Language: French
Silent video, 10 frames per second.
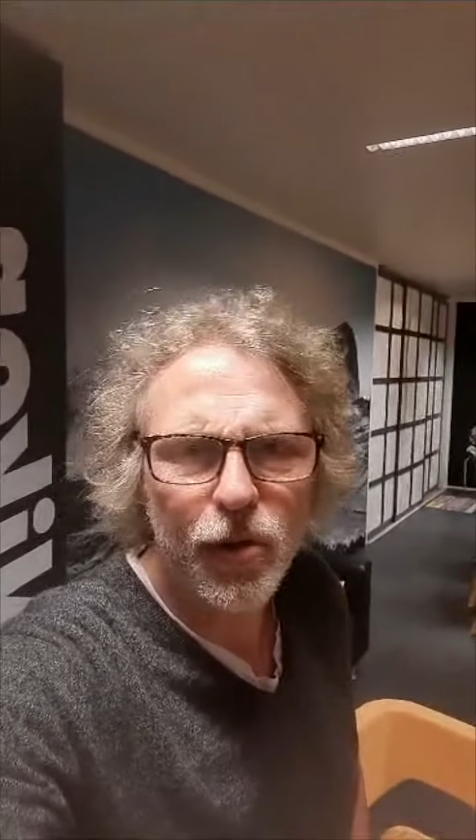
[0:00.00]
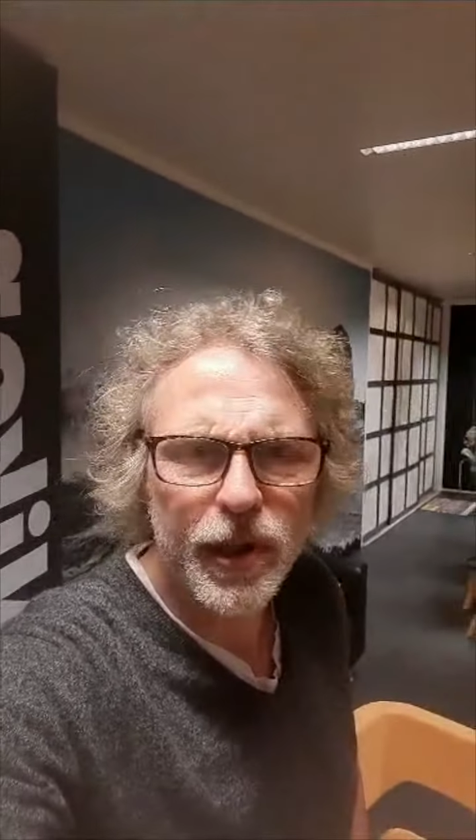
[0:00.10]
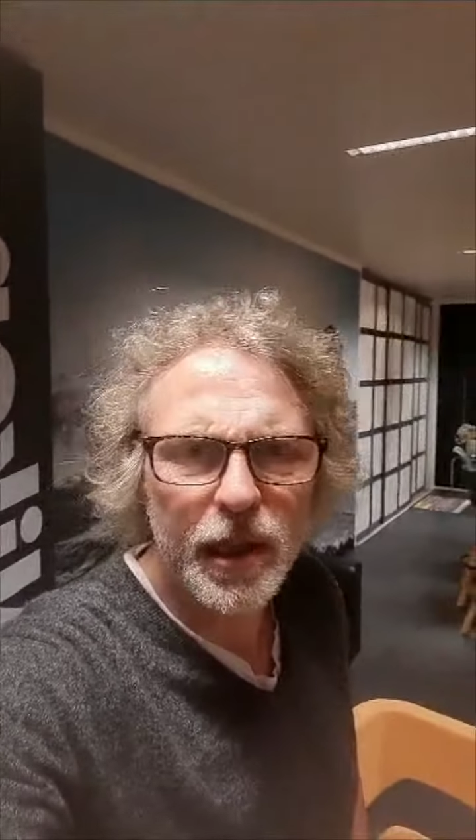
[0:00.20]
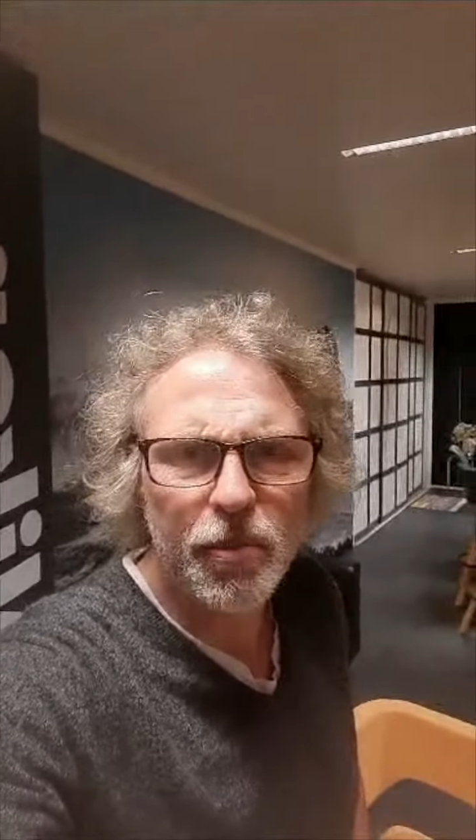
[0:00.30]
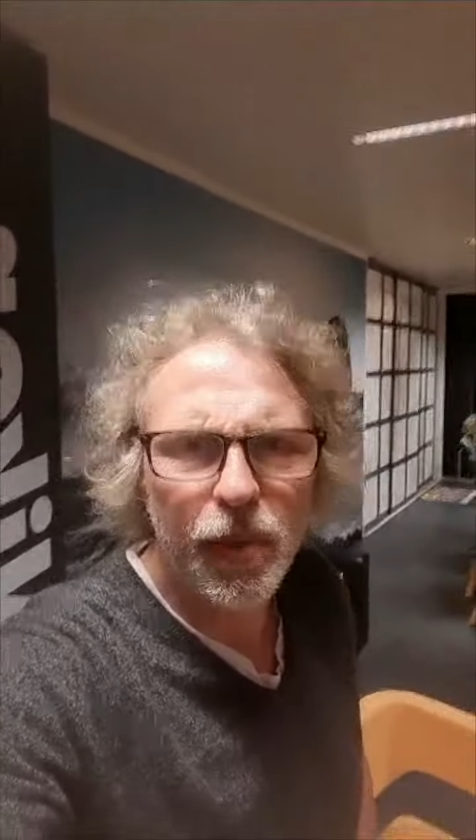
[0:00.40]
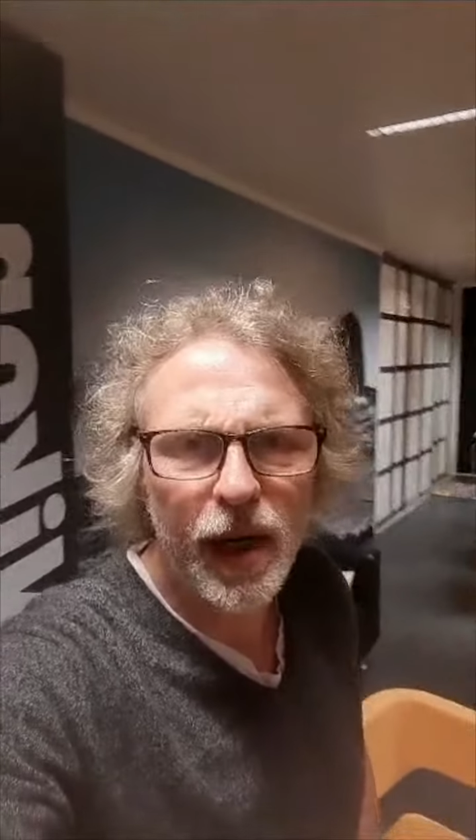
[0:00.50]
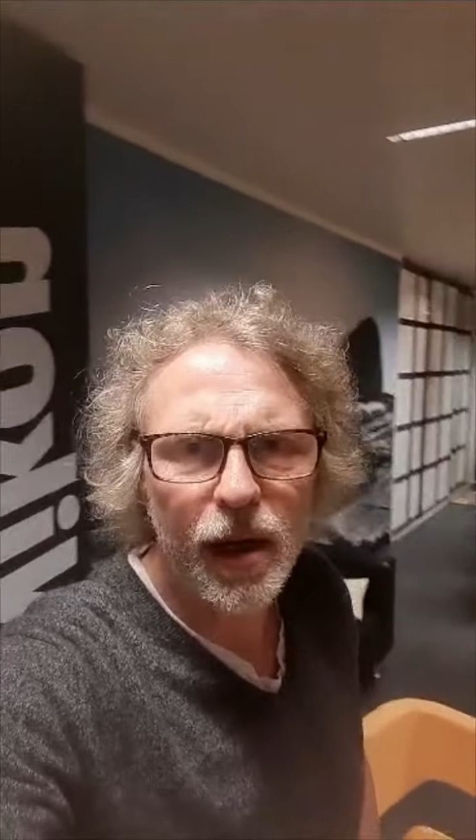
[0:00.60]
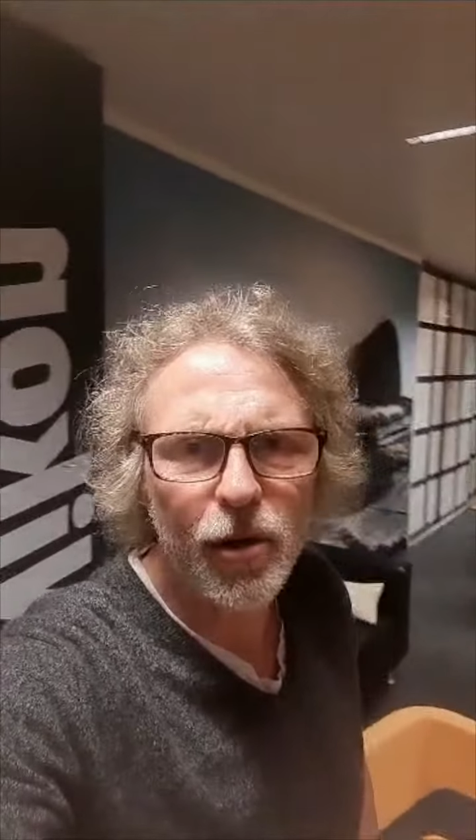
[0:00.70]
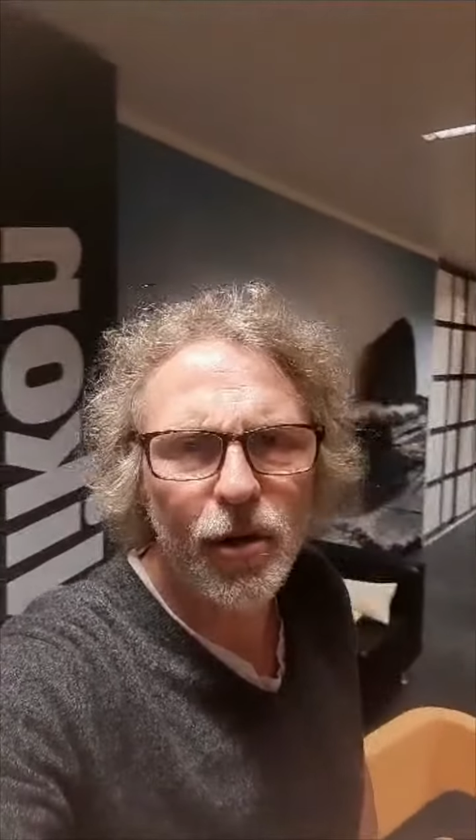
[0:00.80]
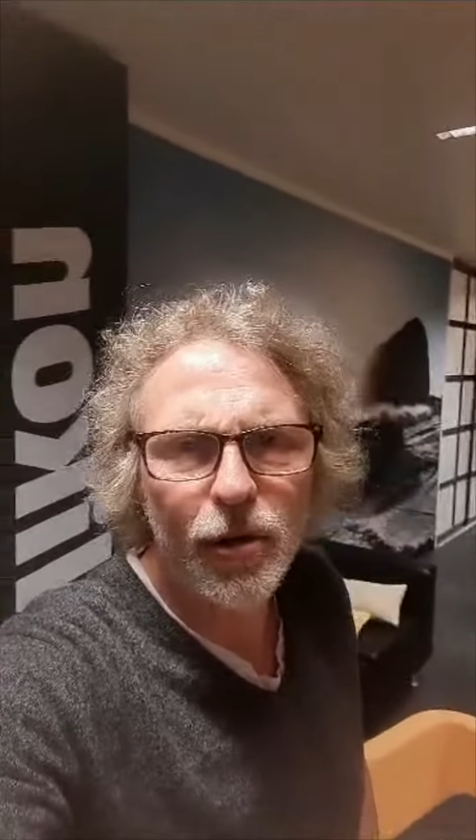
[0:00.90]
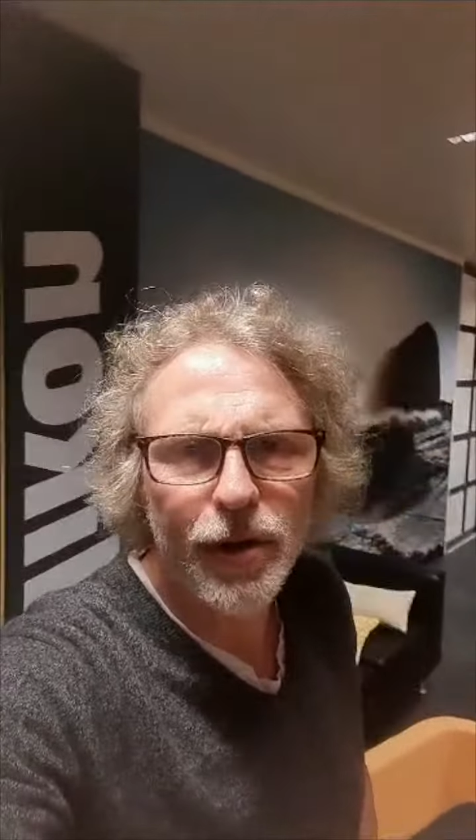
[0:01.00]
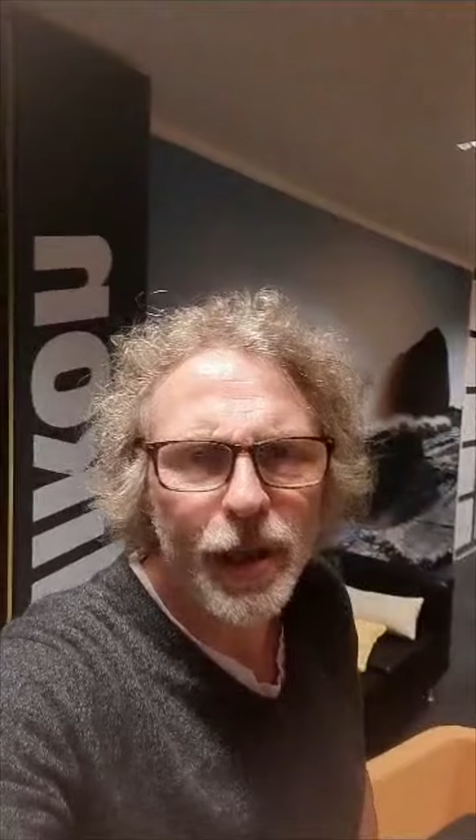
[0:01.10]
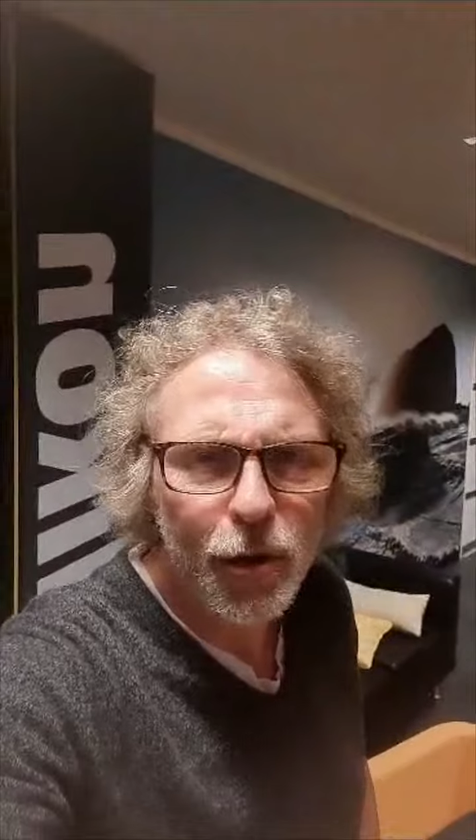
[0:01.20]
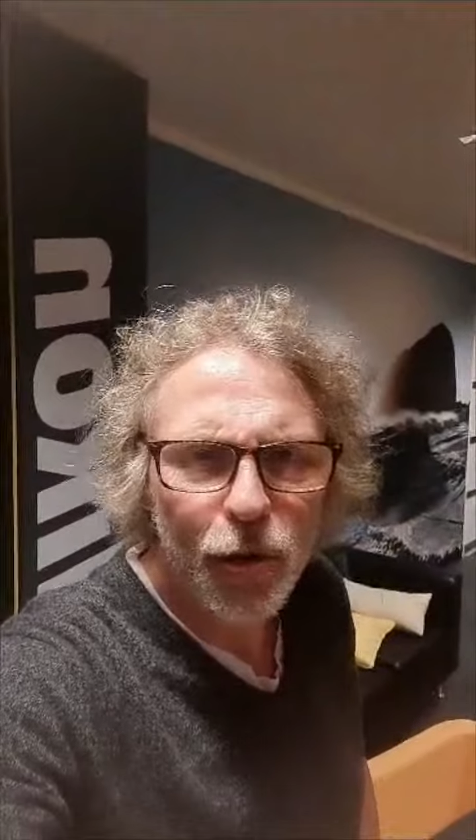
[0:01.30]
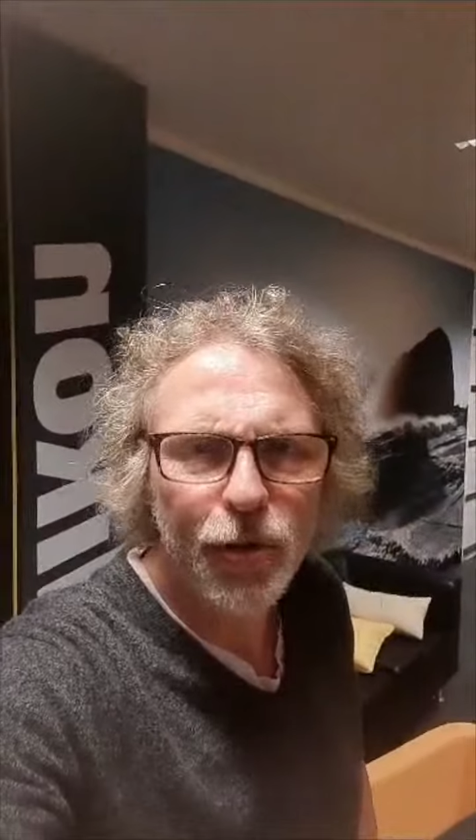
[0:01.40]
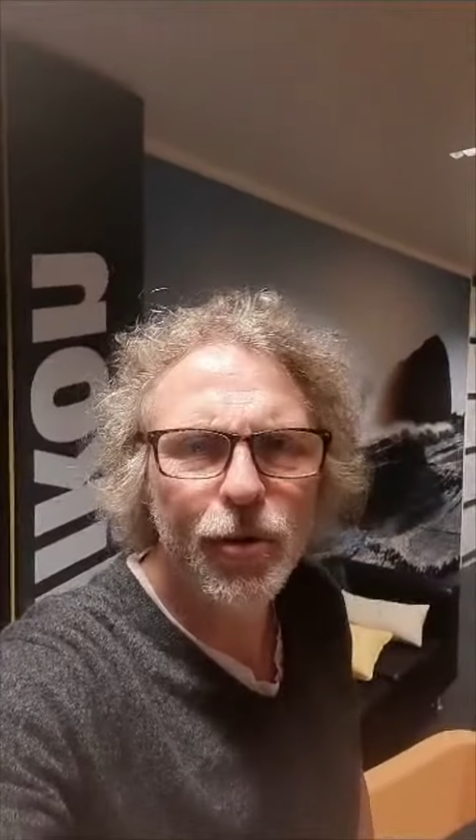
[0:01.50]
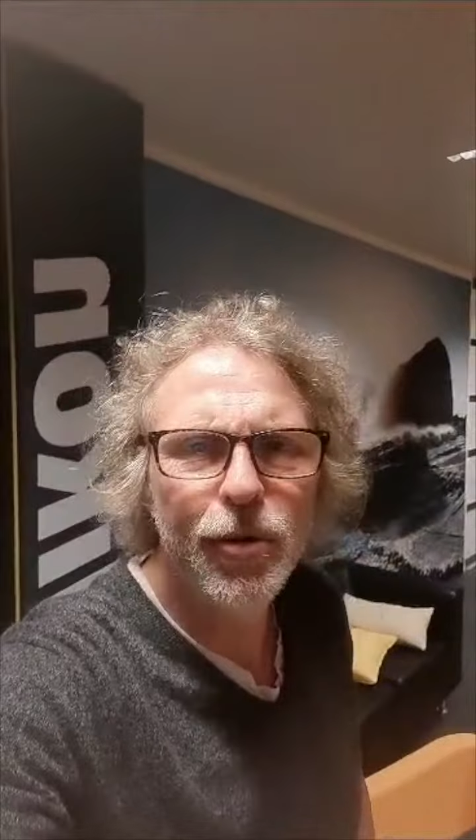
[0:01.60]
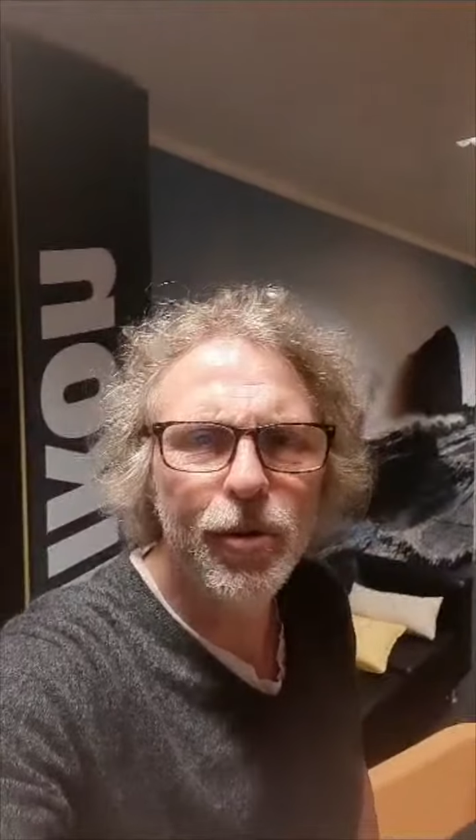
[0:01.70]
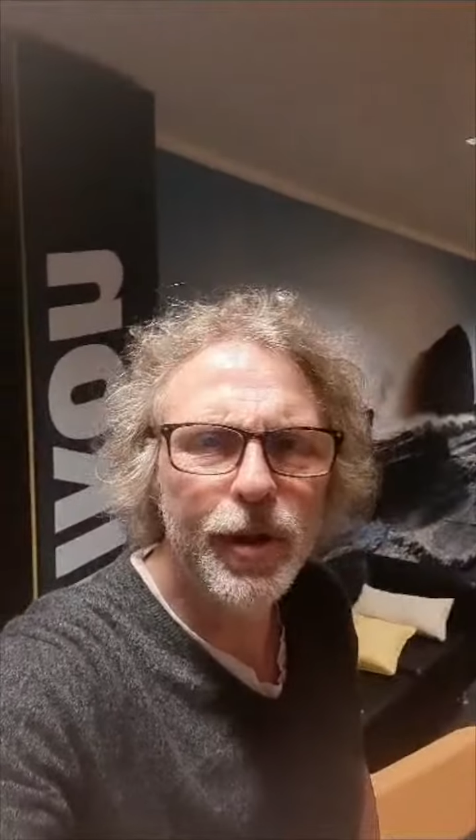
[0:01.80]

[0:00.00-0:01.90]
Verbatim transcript: C'est pas ni le lieu,